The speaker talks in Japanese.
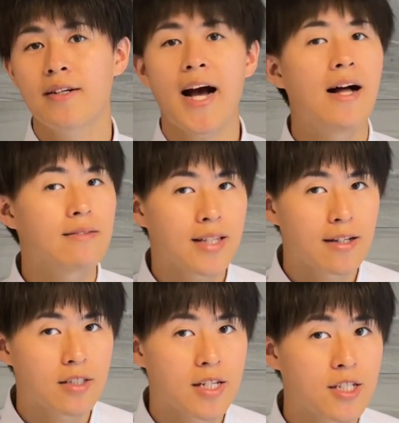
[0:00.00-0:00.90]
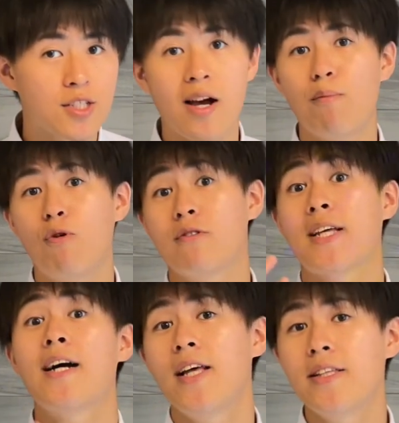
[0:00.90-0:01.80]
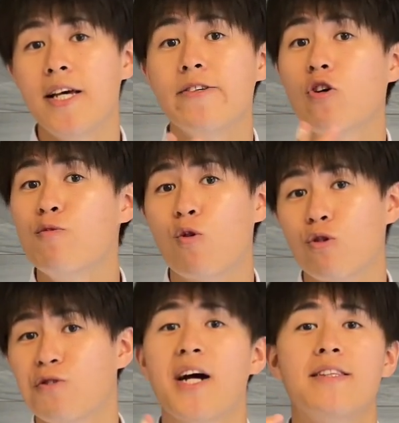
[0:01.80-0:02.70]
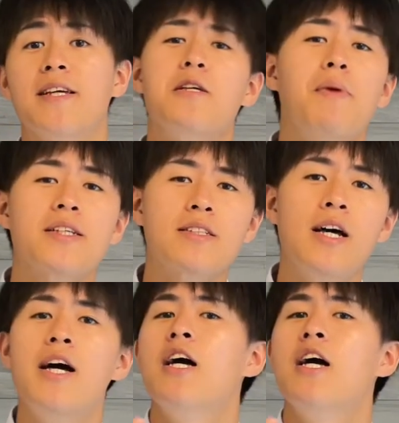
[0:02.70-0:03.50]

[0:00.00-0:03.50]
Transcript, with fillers: 簡単に、しかもタダで読むことができます。